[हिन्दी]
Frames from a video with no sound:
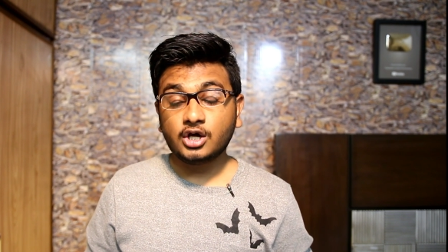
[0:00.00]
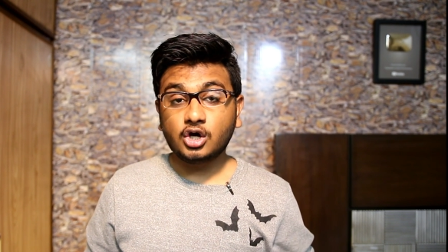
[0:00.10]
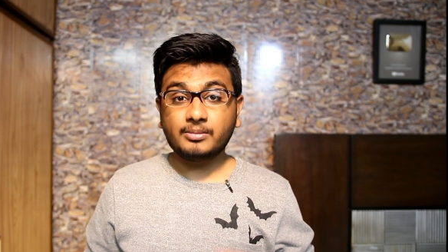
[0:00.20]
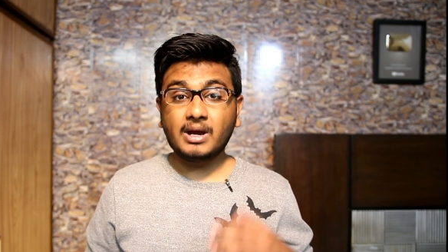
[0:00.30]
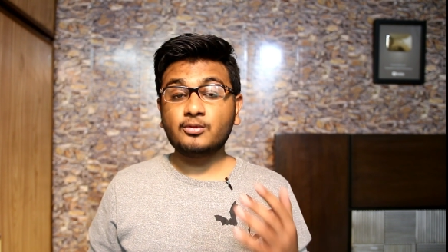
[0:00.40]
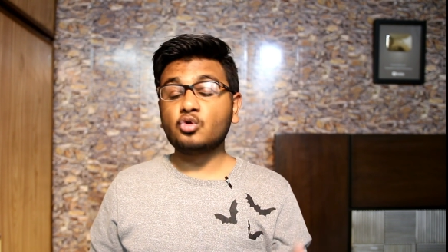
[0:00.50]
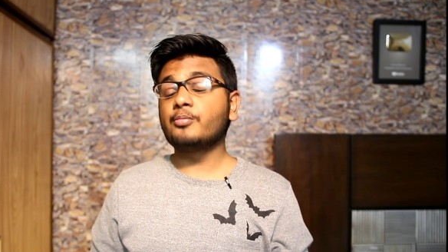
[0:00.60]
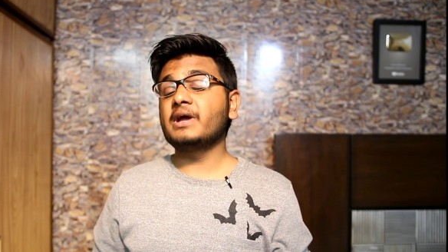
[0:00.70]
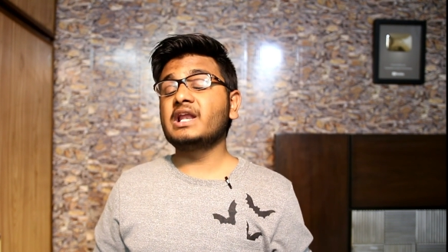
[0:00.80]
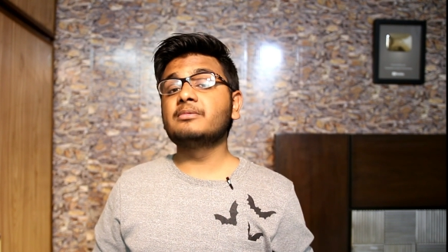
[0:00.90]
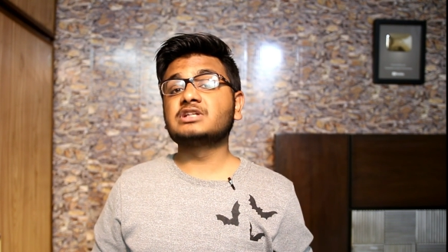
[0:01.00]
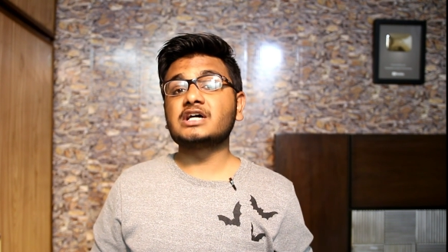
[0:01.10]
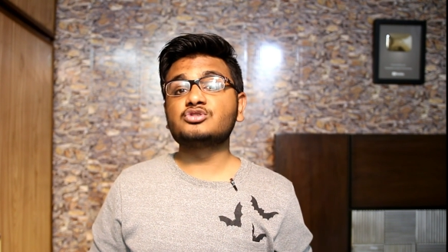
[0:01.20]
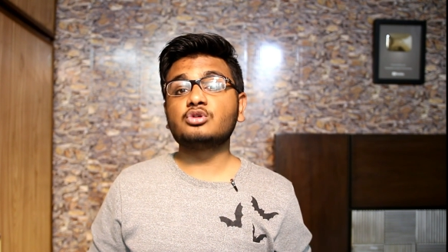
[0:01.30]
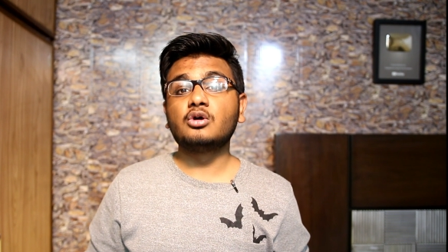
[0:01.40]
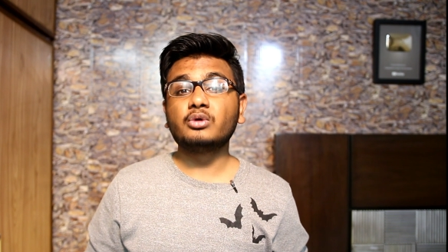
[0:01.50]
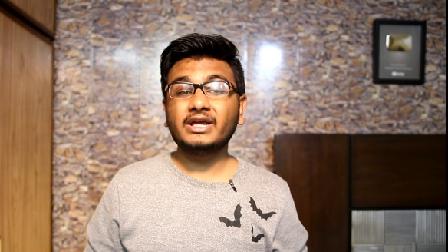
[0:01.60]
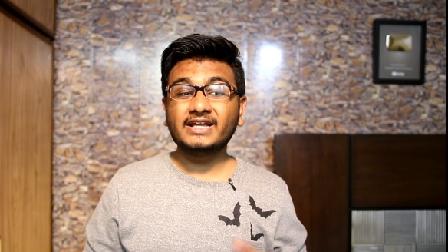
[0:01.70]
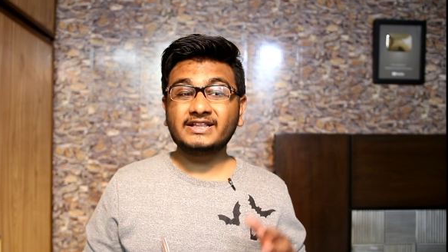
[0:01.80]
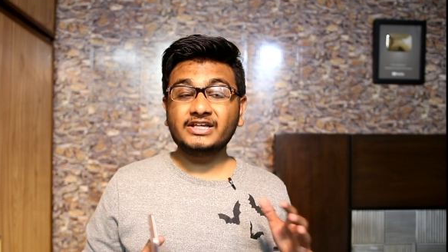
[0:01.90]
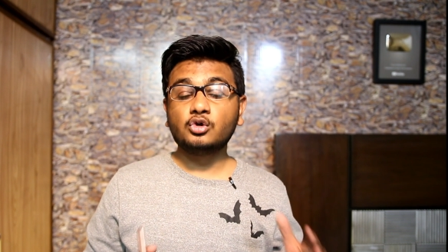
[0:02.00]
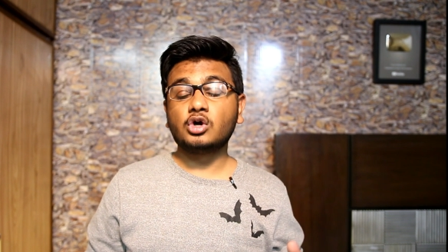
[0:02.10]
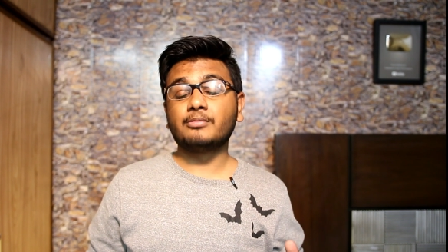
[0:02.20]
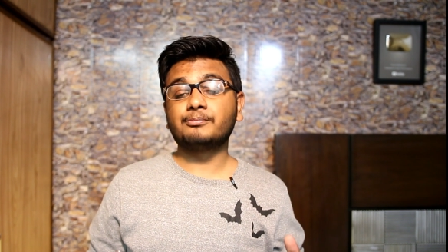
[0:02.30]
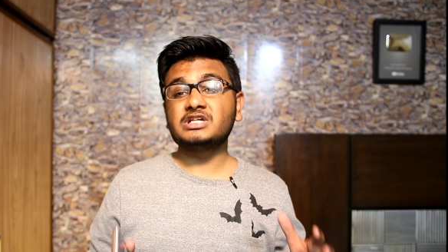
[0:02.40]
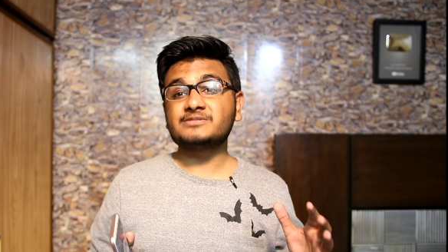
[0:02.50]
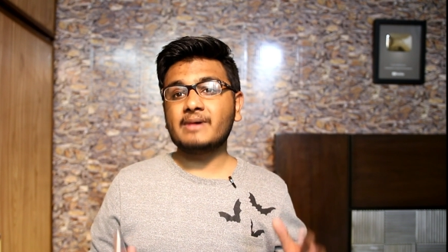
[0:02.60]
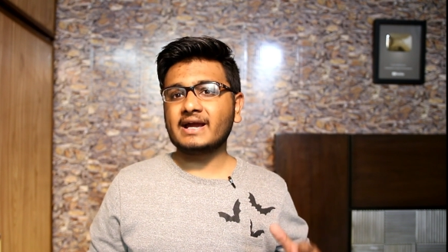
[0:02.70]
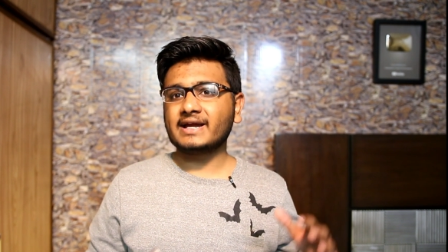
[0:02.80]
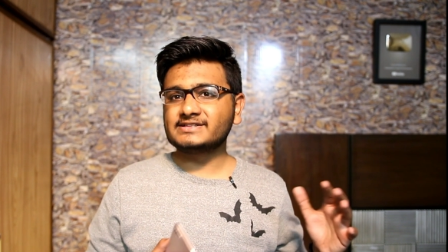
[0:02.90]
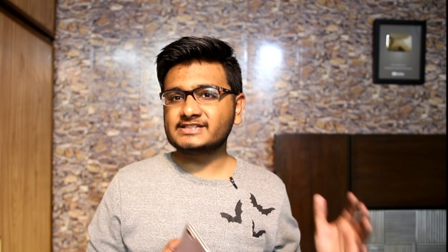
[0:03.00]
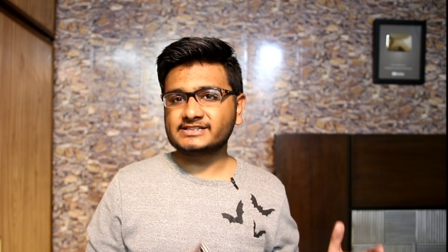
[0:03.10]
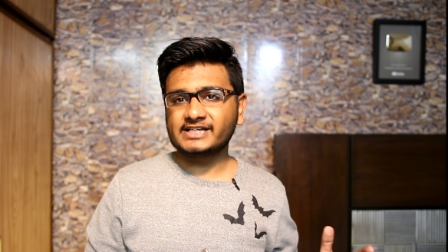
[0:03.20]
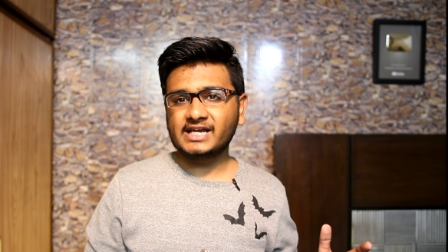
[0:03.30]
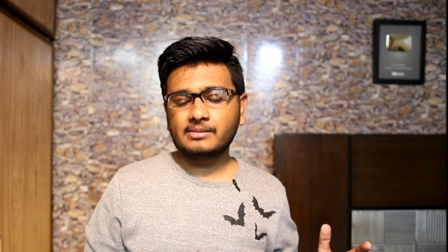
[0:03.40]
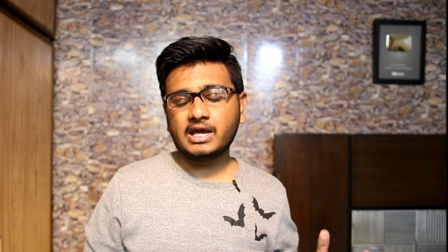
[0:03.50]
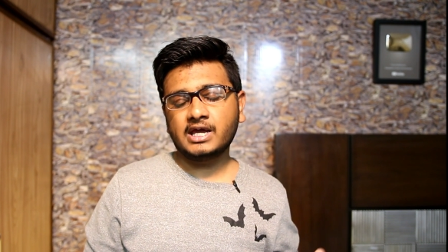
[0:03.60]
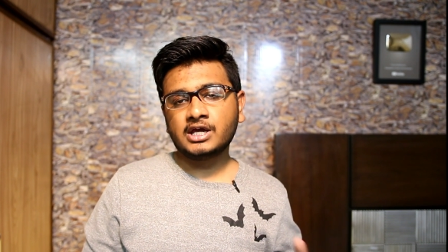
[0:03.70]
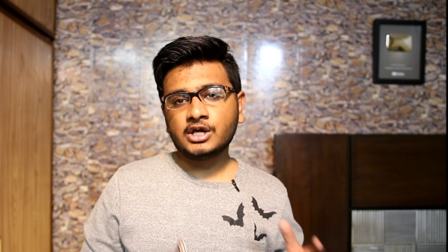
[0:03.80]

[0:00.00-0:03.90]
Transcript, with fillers: और मैं आप लोगों को पहले ही बता चुका हूं कि ये तीनों कंपनीज बैकएंड से सेम हैं